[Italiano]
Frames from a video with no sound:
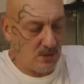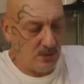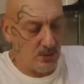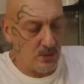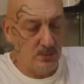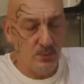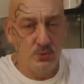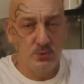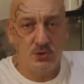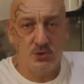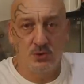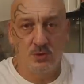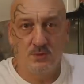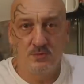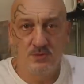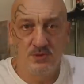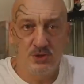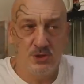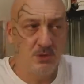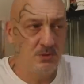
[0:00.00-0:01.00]

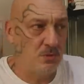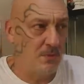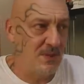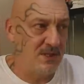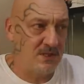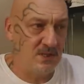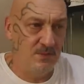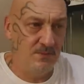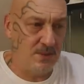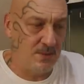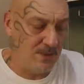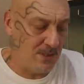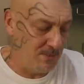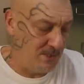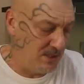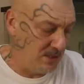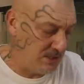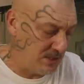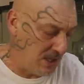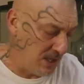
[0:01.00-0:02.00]
robusto, 100 metri di
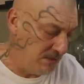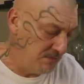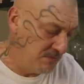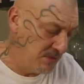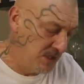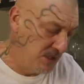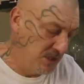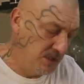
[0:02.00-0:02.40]
impermeabilità,